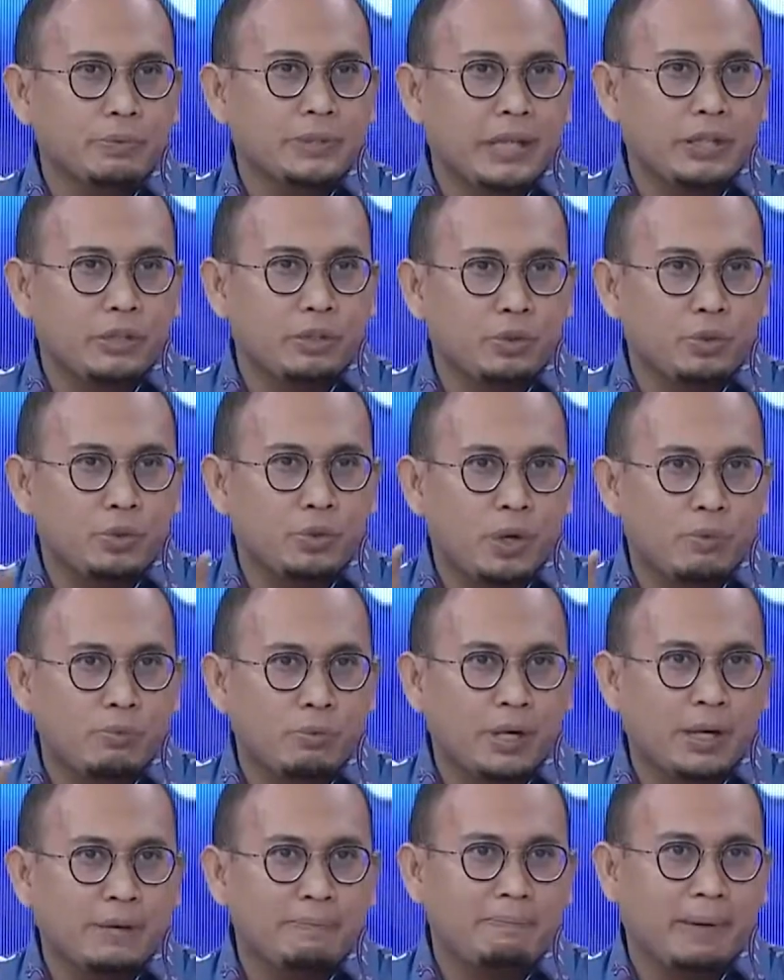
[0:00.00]
satu dua
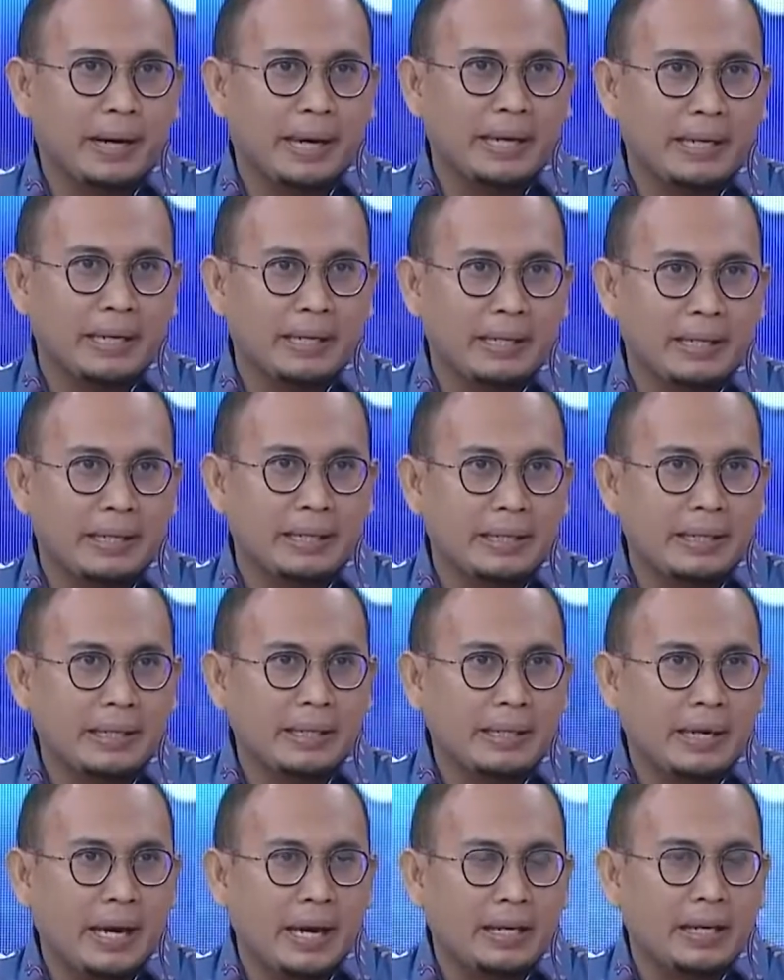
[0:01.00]
bulan Pak Erick
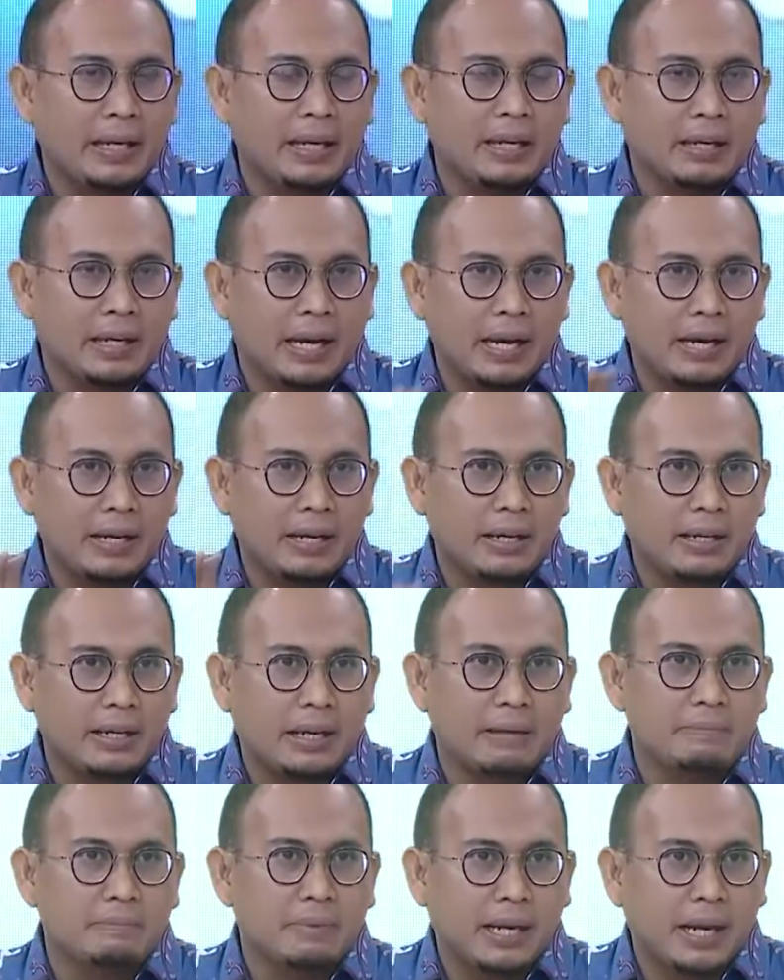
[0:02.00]
ini adalah rang,
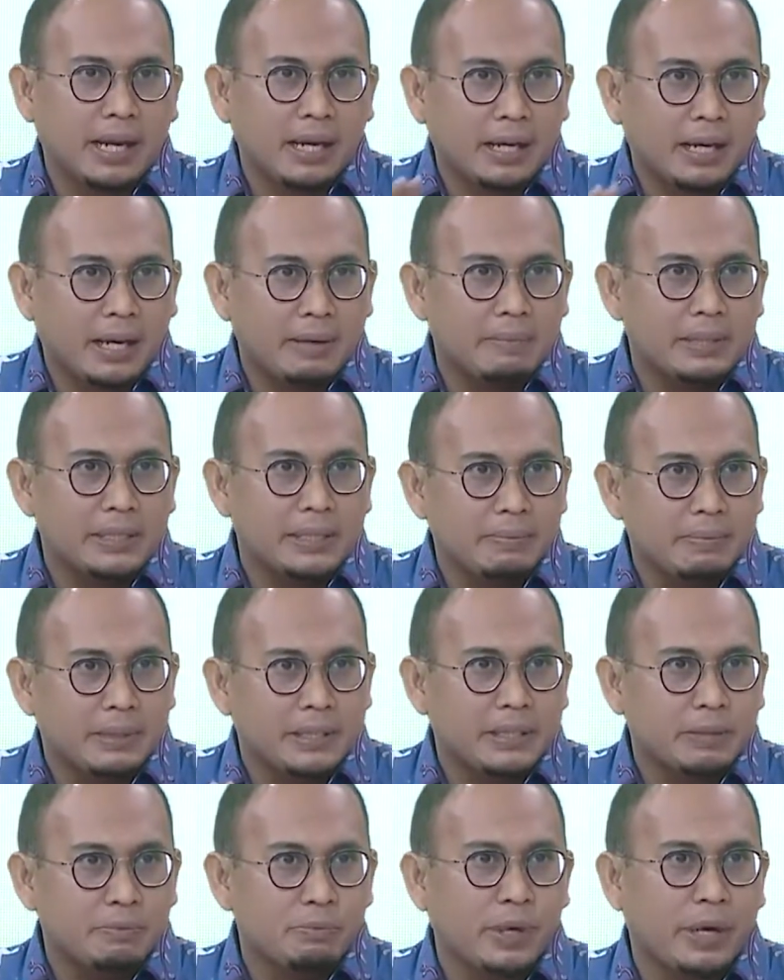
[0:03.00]
dalam rangka
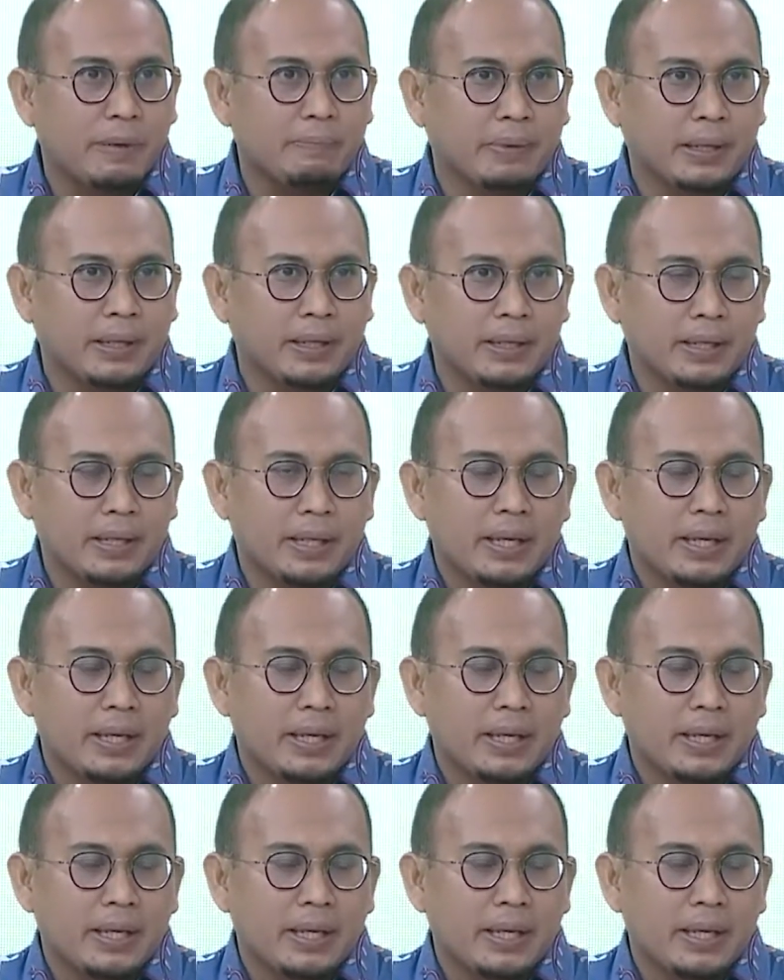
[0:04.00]
bersih-bersih BUMN.